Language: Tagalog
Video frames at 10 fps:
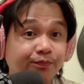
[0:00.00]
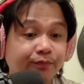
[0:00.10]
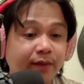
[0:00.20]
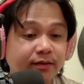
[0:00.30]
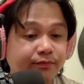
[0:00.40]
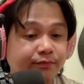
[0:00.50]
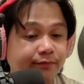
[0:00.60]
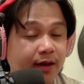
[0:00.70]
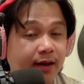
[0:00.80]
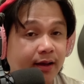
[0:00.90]
but
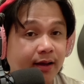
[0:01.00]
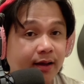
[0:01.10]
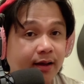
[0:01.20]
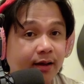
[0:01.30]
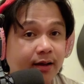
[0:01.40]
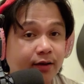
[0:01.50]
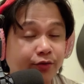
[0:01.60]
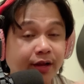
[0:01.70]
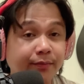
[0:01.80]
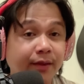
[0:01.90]
uh,
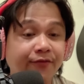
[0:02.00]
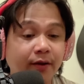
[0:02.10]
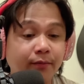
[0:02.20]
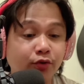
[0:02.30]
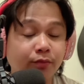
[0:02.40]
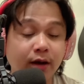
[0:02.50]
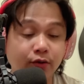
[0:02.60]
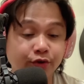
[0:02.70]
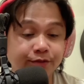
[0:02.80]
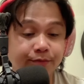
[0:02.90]
correct me if I'm wrong mga
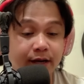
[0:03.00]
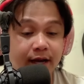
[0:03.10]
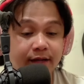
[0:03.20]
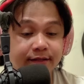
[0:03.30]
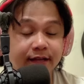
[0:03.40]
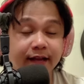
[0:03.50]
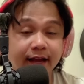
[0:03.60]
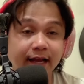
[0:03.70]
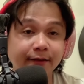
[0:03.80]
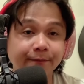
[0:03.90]
boys mga gayas, ah,
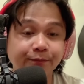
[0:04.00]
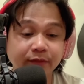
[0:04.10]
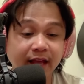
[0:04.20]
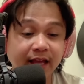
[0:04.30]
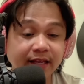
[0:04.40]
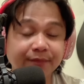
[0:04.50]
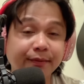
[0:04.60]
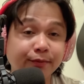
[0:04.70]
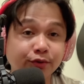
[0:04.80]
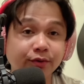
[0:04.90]
dahil hindi
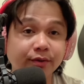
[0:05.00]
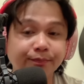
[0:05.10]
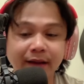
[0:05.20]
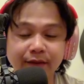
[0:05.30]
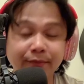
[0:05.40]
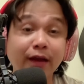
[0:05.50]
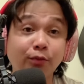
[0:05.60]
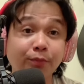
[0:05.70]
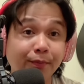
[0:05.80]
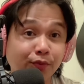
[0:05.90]
pa po parang meron
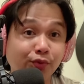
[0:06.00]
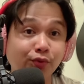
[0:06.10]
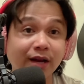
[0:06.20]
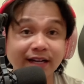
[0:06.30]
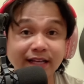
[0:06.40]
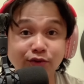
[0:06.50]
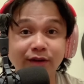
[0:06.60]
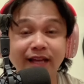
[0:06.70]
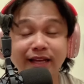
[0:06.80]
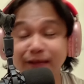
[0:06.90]
pa pong kulang dito
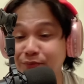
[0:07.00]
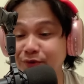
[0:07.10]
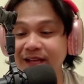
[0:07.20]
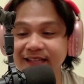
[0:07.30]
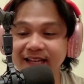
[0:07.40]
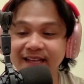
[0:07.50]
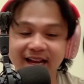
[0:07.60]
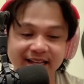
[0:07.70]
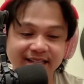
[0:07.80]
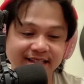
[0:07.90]
na hindi po natin
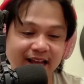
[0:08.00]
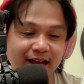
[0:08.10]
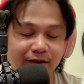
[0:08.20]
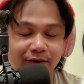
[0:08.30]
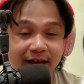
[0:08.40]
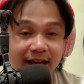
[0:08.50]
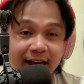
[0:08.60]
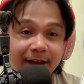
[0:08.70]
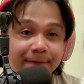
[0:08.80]
nalista. Okay?